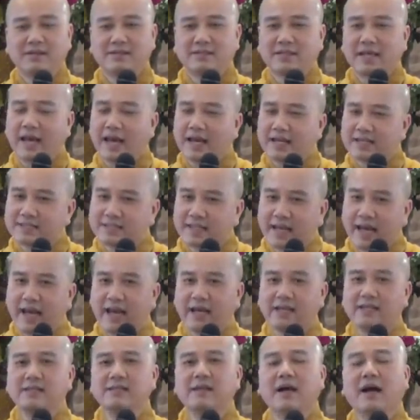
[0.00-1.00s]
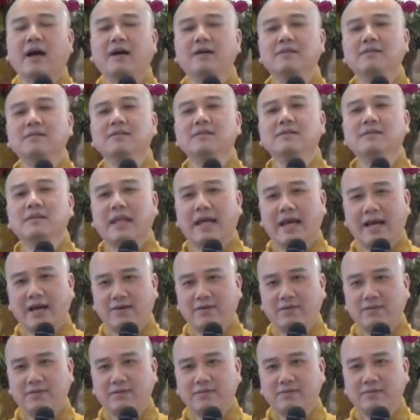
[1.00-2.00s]
xa xa như ở nước
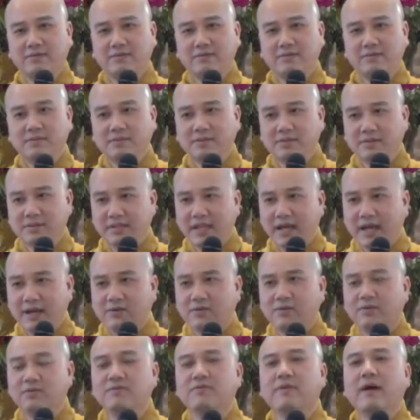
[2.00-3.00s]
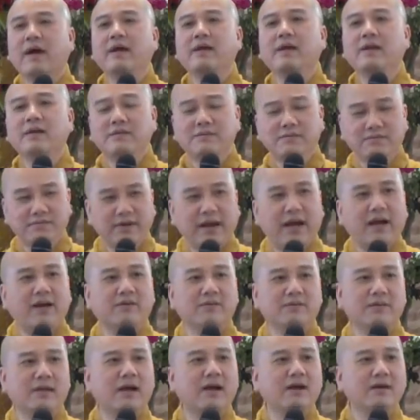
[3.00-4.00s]
lào người ta cũng phải hít
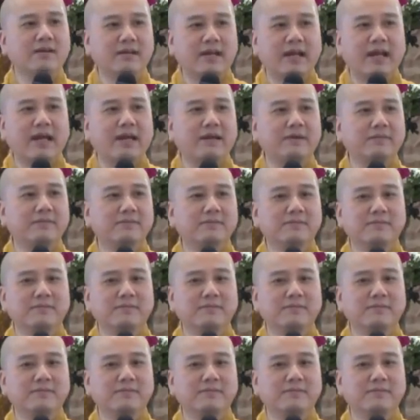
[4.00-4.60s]
vào thở ra